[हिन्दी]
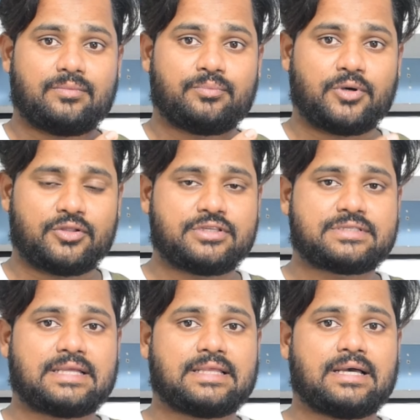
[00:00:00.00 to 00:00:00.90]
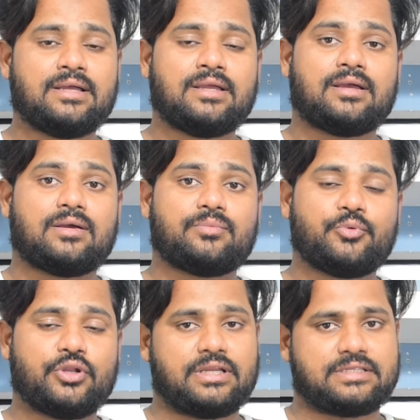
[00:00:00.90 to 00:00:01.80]
बहुत ही ज़्यादा
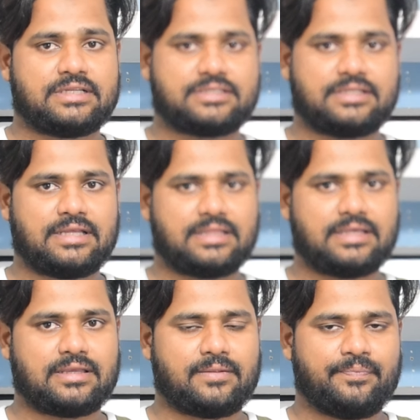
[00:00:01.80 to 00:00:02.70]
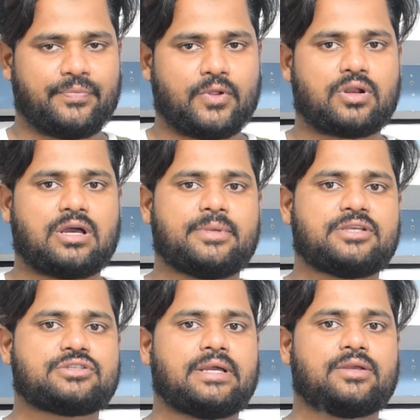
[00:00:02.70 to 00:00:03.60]
बुरी नज़र से देखते हैं और
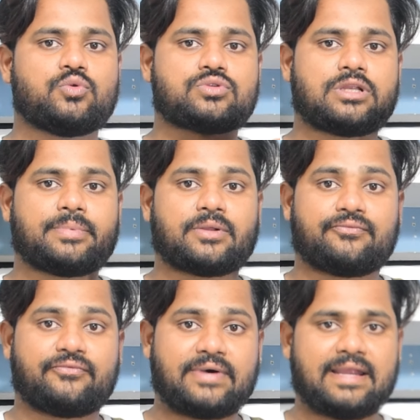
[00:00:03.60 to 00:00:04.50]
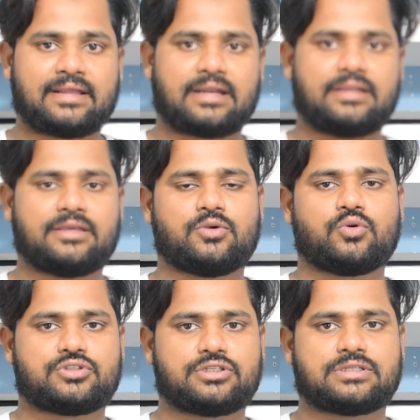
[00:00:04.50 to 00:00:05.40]
हमेशा एक दूसरे पर वार करने की
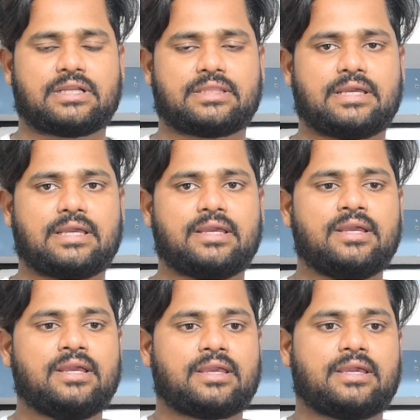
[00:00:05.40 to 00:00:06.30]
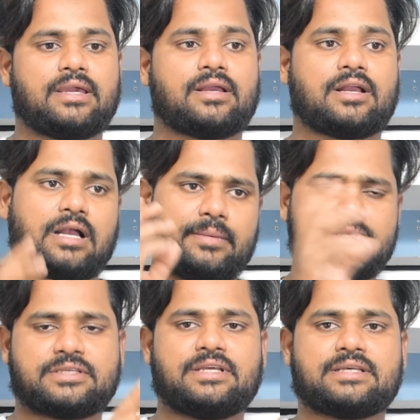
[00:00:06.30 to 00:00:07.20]
कोशिश करते हैं कि कब
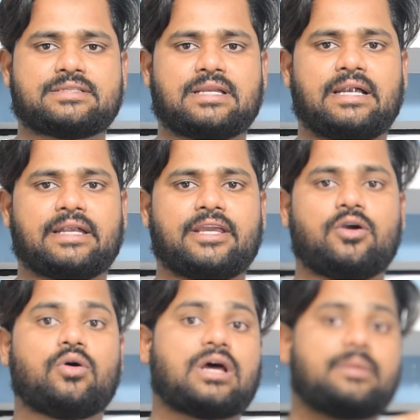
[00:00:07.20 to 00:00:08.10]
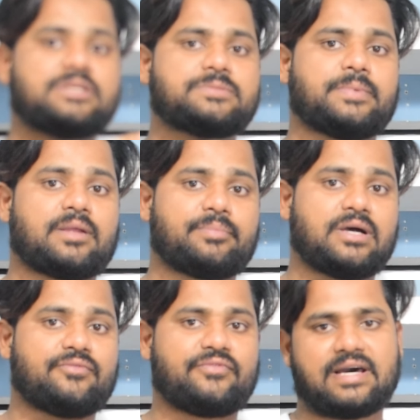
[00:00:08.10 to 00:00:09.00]
इसकी नज़र हटे और हम इस पर
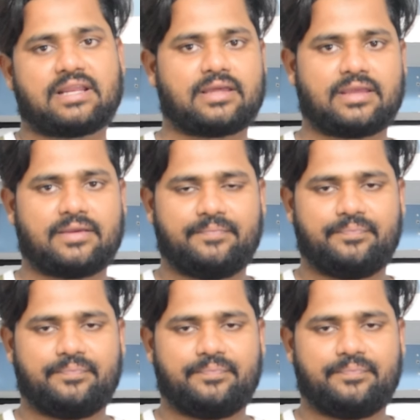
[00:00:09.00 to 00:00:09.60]
अपना वार करें